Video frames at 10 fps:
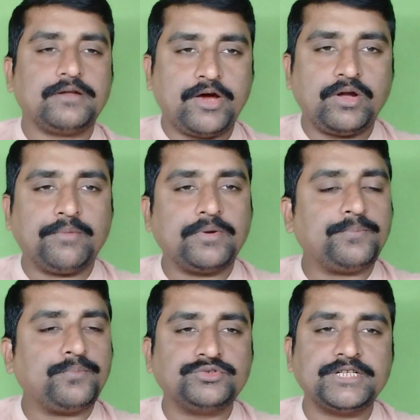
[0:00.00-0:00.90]
এখন আমরা
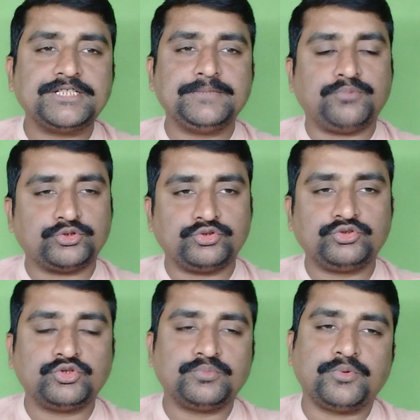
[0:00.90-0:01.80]
পৌঁছে গেছি
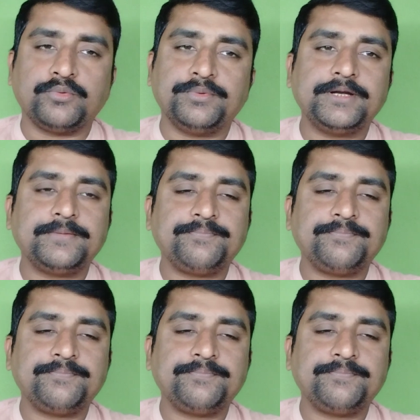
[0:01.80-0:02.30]
প্রশ্নোত্তর পর্বে